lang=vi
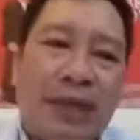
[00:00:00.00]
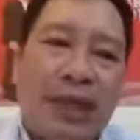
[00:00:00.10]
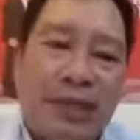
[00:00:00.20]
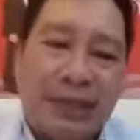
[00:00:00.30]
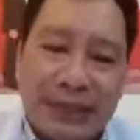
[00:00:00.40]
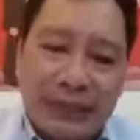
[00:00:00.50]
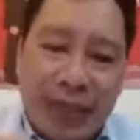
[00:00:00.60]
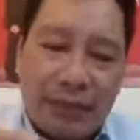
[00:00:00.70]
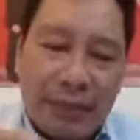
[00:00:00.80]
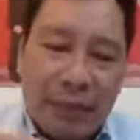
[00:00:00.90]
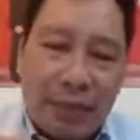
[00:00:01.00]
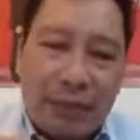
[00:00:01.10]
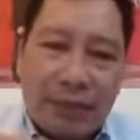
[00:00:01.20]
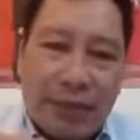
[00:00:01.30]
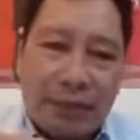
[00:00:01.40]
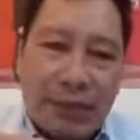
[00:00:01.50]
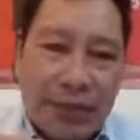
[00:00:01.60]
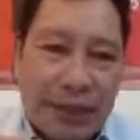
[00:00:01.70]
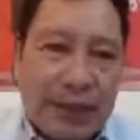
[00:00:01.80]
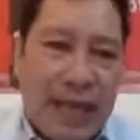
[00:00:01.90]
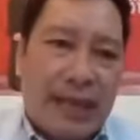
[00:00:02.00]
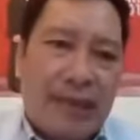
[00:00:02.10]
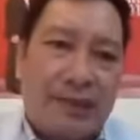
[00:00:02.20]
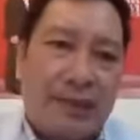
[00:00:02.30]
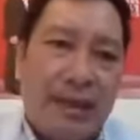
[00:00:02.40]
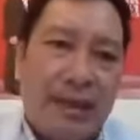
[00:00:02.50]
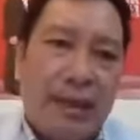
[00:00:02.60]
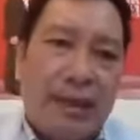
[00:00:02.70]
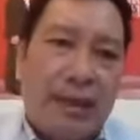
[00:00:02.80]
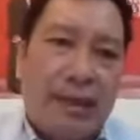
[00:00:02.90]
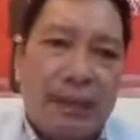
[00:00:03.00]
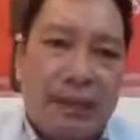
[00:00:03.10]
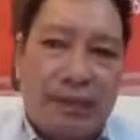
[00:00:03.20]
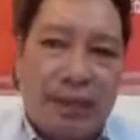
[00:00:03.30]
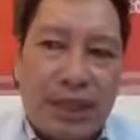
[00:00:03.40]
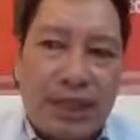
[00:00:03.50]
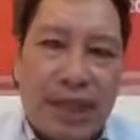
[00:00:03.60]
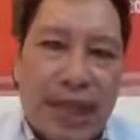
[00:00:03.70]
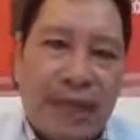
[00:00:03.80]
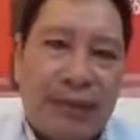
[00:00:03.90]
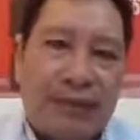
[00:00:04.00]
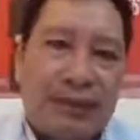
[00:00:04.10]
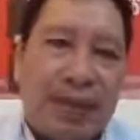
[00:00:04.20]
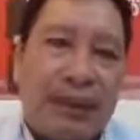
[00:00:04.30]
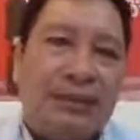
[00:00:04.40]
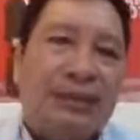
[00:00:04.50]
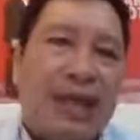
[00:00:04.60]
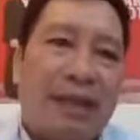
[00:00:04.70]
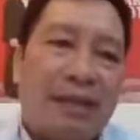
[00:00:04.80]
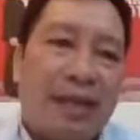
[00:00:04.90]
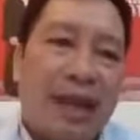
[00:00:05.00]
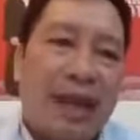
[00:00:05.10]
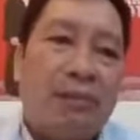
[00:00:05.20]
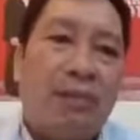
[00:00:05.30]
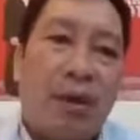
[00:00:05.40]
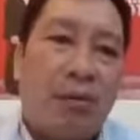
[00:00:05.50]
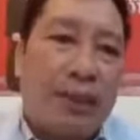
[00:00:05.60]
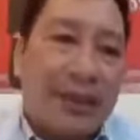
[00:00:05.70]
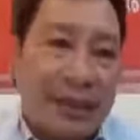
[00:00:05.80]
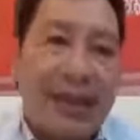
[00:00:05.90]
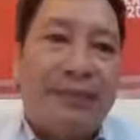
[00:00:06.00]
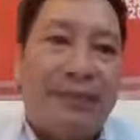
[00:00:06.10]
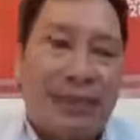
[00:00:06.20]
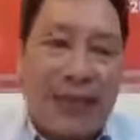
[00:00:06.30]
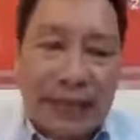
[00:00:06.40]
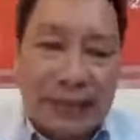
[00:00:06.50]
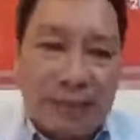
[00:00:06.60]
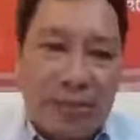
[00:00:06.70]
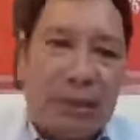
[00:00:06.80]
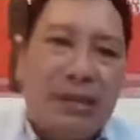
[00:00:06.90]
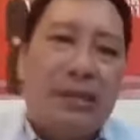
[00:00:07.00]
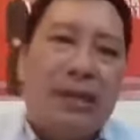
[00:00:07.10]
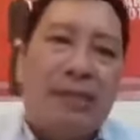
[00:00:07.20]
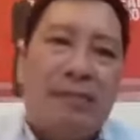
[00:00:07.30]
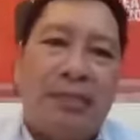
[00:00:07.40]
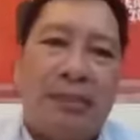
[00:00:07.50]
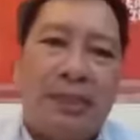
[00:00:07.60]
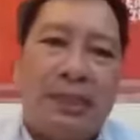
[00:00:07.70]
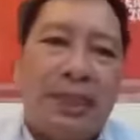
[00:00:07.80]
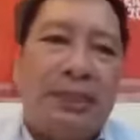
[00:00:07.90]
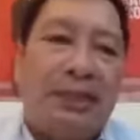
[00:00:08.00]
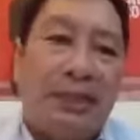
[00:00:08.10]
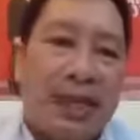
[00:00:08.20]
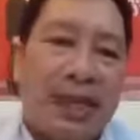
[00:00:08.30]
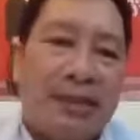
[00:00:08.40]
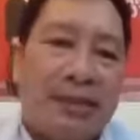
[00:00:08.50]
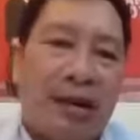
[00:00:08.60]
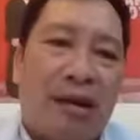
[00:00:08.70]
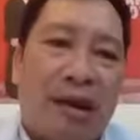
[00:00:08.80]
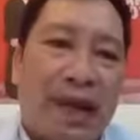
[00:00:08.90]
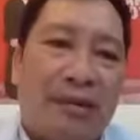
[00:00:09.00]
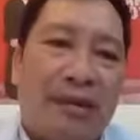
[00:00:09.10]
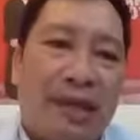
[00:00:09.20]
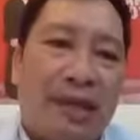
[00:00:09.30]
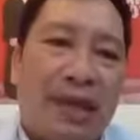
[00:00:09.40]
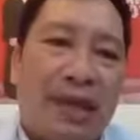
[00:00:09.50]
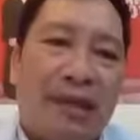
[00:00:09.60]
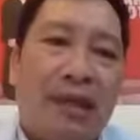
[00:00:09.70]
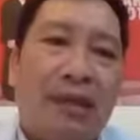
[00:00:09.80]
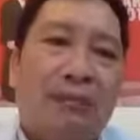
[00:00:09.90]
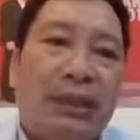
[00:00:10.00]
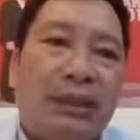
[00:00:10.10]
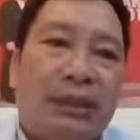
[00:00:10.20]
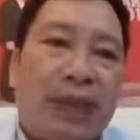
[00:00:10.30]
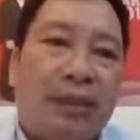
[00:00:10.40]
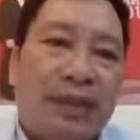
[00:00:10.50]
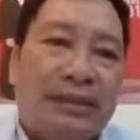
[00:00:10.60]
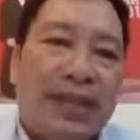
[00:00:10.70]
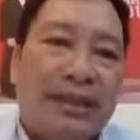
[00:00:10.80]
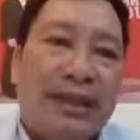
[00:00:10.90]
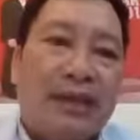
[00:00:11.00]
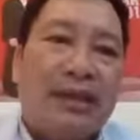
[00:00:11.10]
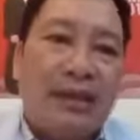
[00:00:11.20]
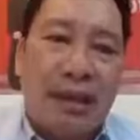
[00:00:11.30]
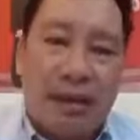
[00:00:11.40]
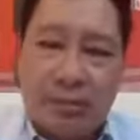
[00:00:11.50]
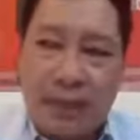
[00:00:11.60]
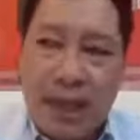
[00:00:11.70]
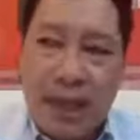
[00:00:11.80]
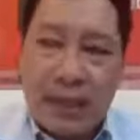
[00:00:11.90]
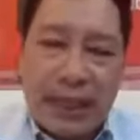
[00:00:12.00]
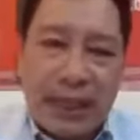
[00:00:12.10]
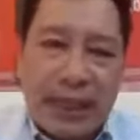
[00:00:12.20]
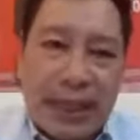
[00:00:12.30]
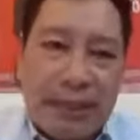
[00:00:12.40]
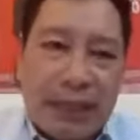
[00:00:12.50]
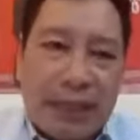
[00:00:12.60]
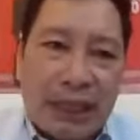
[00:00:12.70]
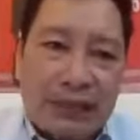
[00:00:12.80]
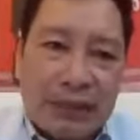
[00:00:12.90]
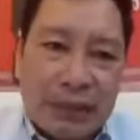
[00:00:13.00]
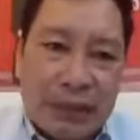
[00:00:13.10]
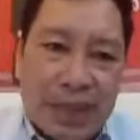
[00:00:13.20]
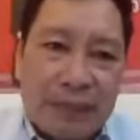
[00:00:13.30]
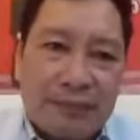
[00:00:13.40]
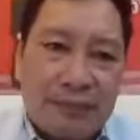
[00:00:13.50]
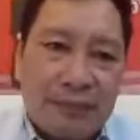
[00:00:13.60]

thì nó sẽ thành một cái lớp tế bào chết nó dày lớp tế bào chết nó dày thì nó sẽ làm gì ạ à? một là nó gây bít tắc giống như là một cái bít tắc tự nhiên còn hồi nãy là mình nói về bít tắc hoặc sang chấn cơ học thì cái này là bít tắc tự nhiên